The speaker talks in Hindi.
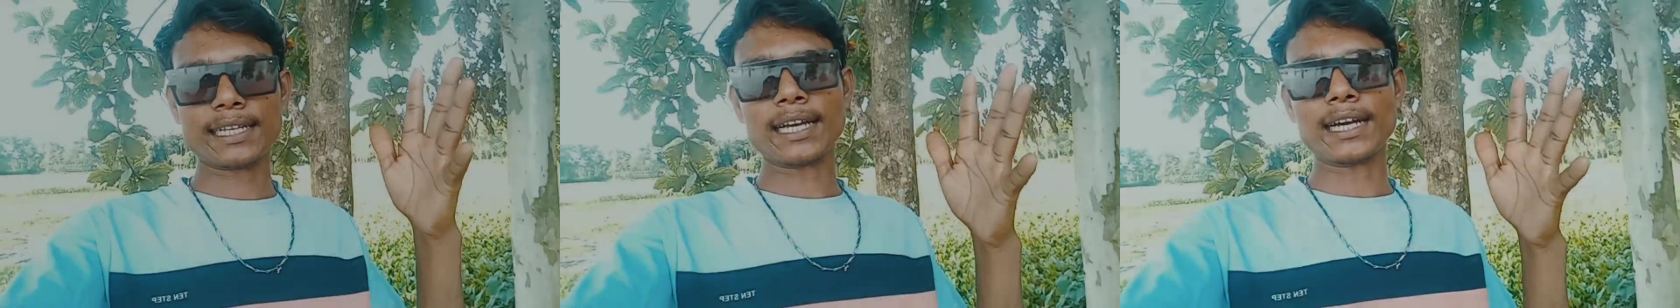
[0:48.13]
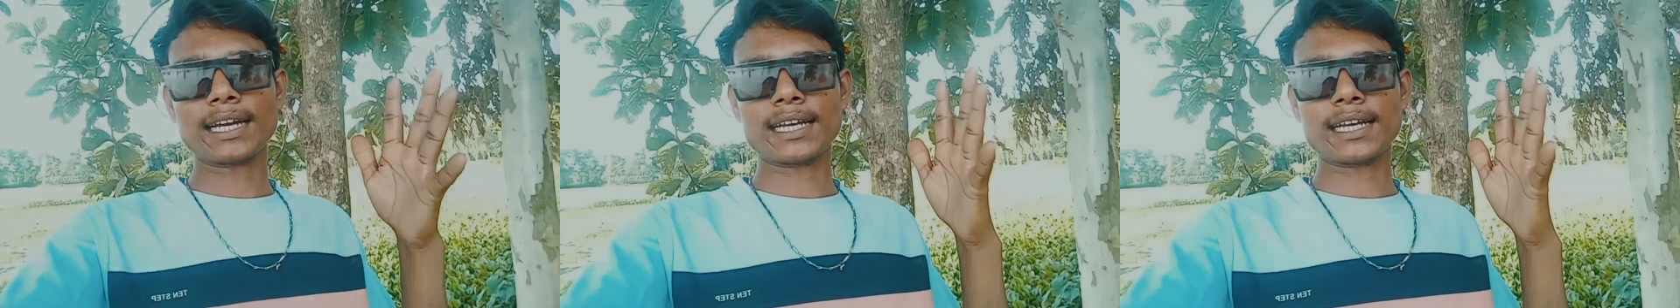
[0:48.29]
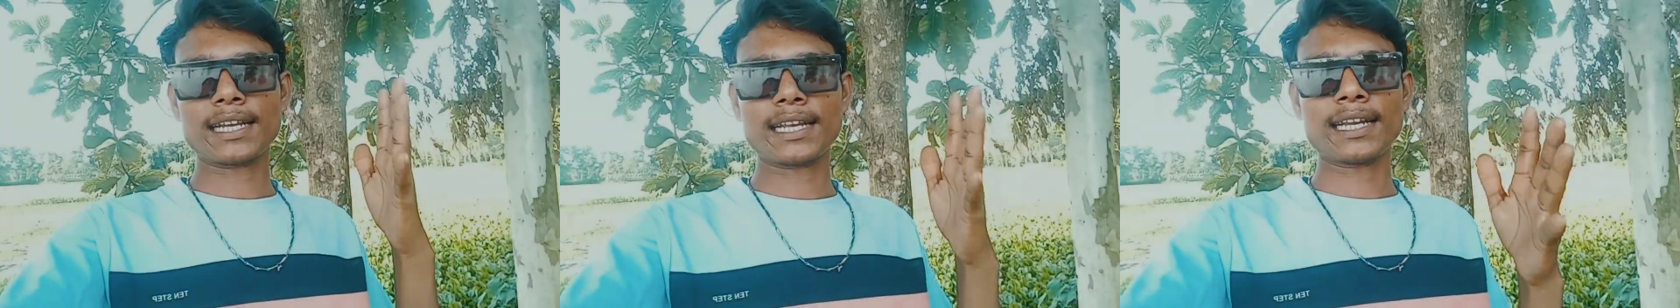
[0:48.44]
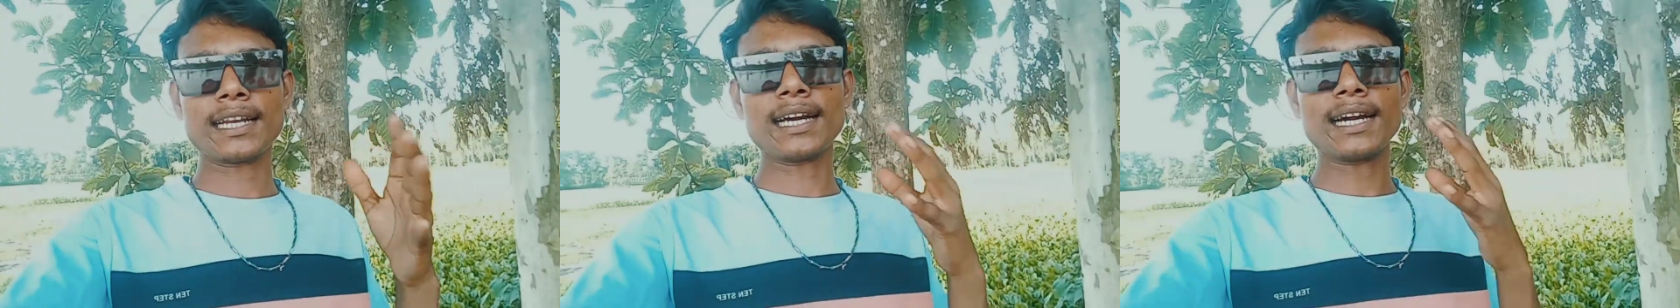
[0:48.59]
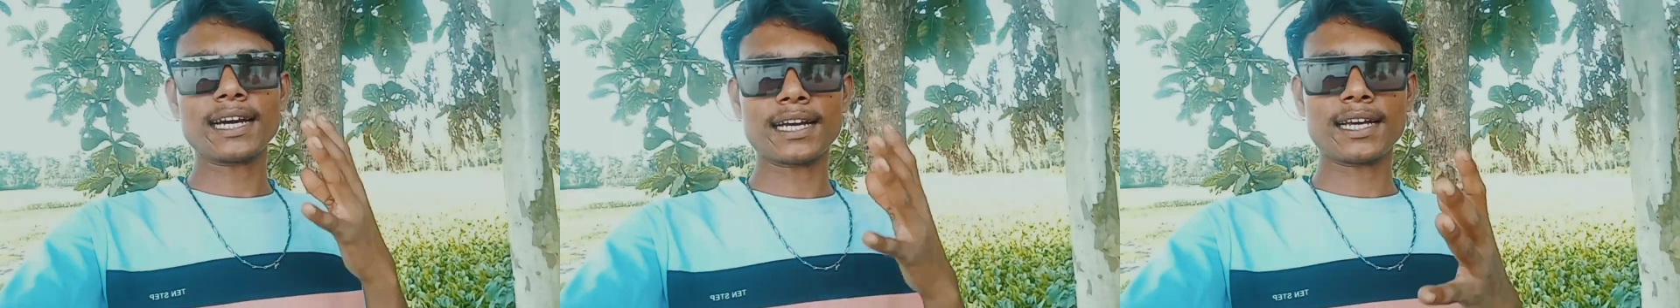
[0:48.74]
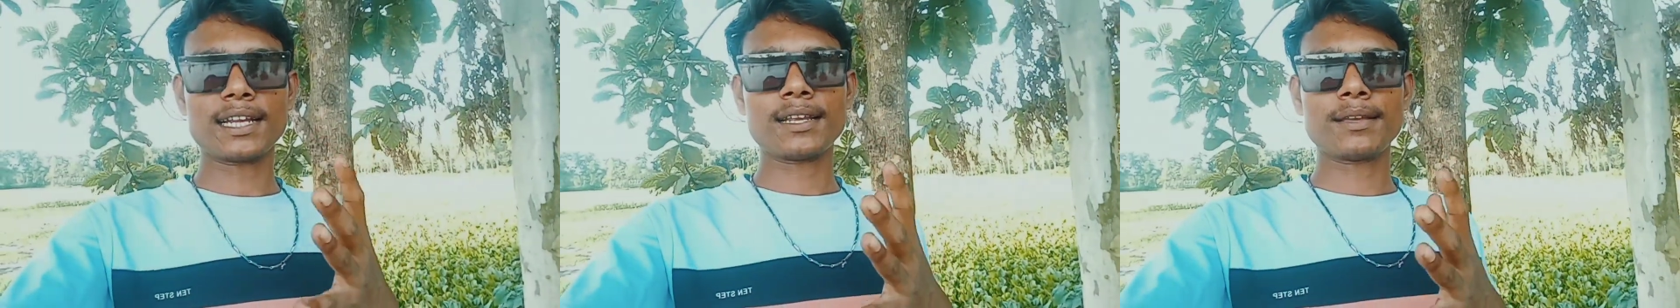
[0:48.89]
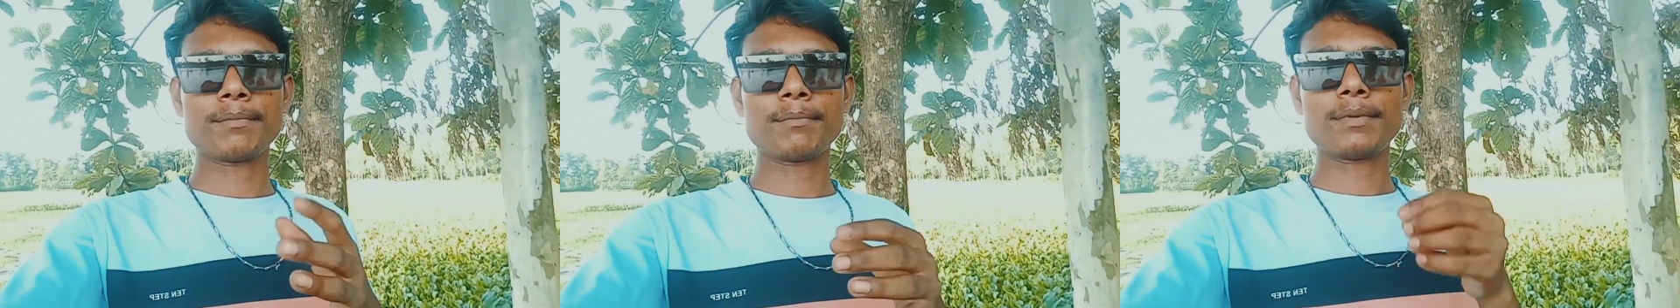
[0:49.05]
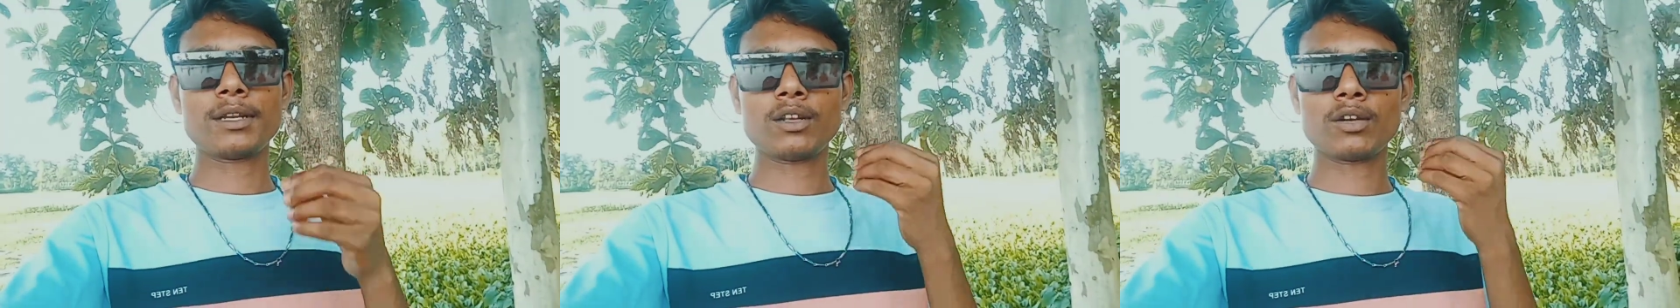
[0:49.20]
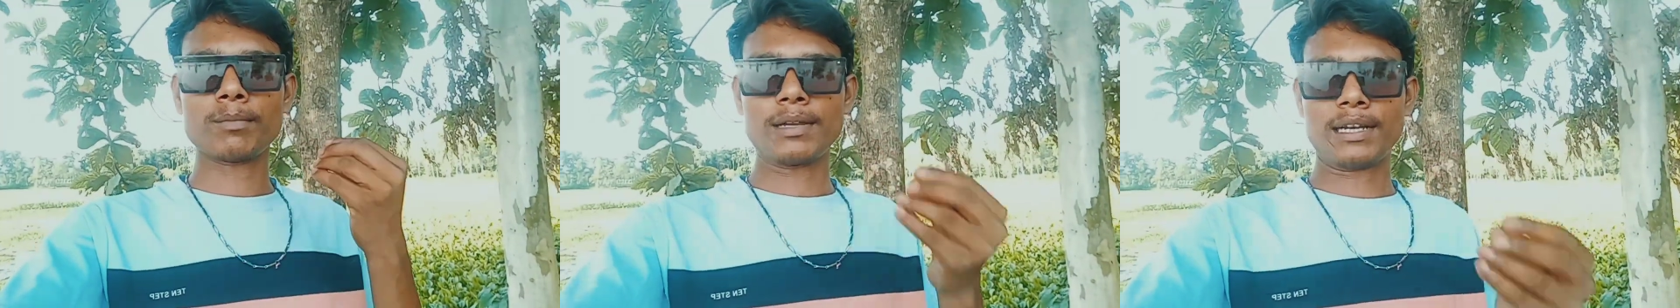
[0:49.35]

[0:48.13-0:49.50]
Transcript: क्या करे ना करे वीडियो